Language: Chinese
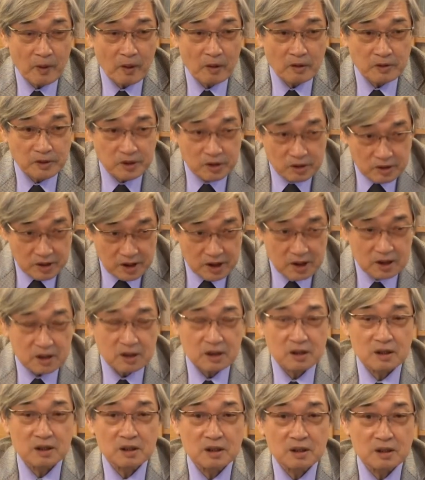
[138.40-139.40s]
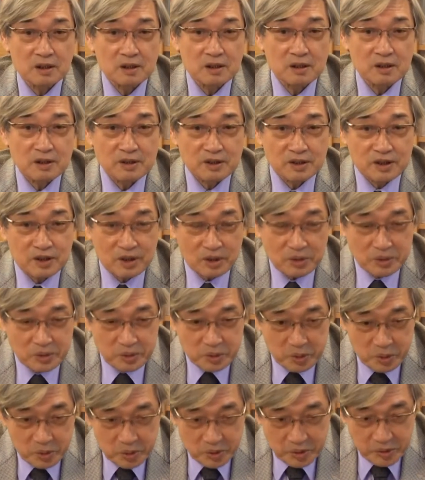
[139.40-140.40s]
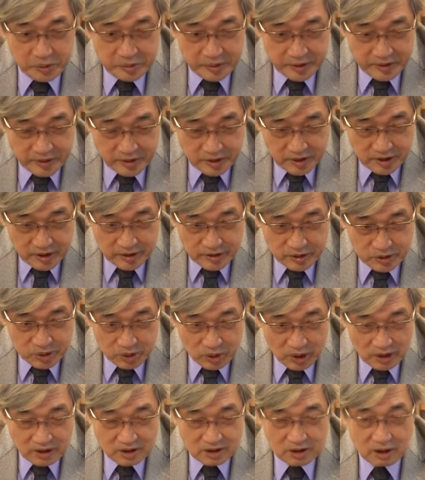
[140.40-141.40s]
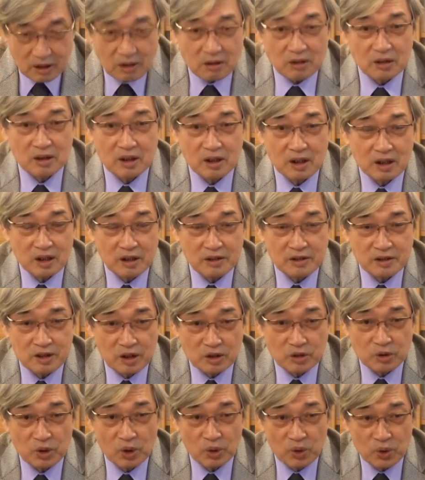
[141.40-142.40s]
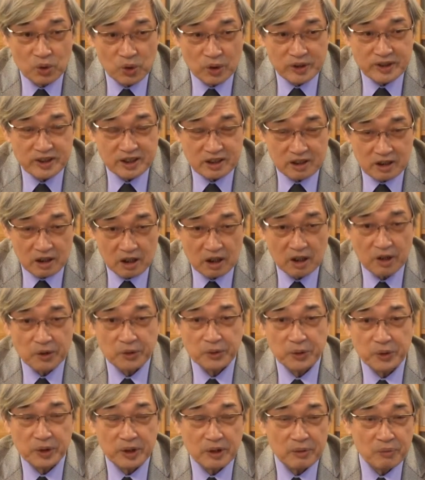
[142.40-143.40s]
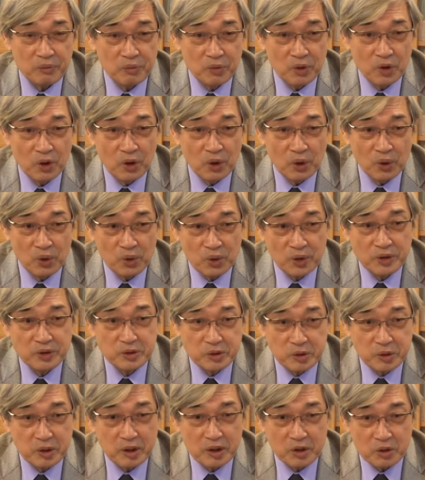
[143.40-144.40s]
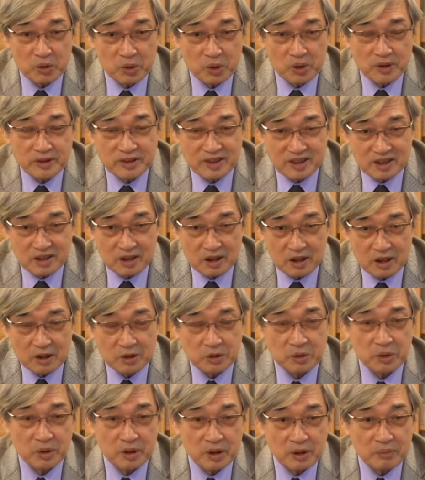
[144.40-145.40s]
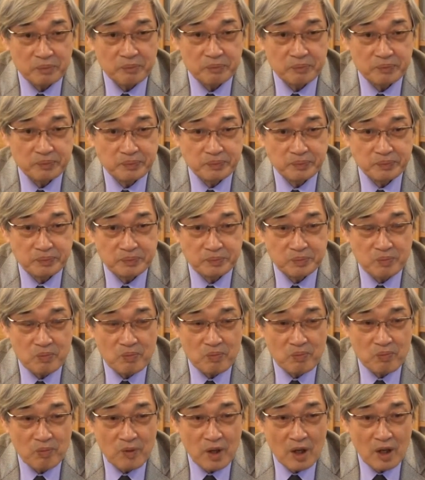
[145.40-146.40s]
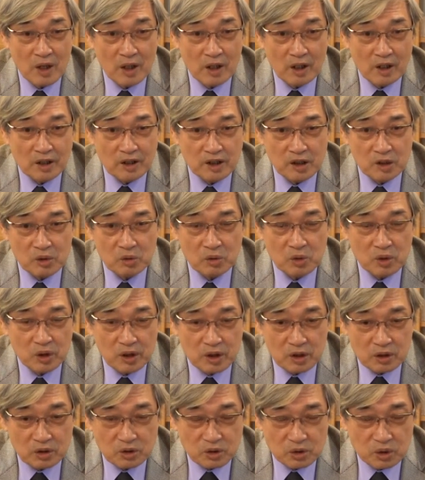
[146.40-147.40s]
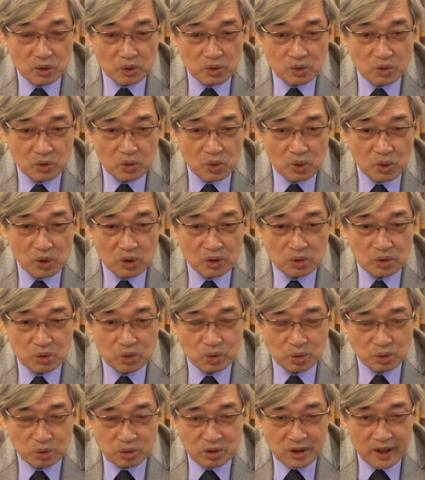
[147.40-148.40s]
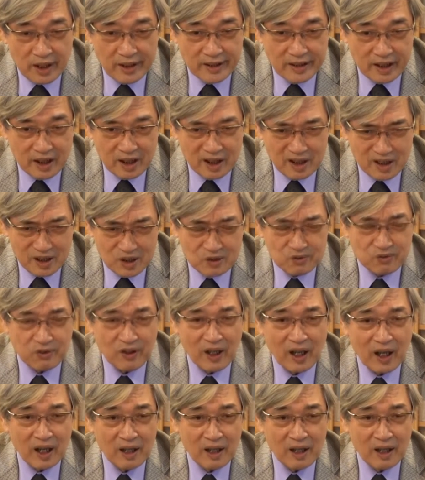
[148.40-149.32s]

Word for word: 就是周瑜已经算到了，叫做闰十二月，闰月闰十二月。因为中国古代的历法，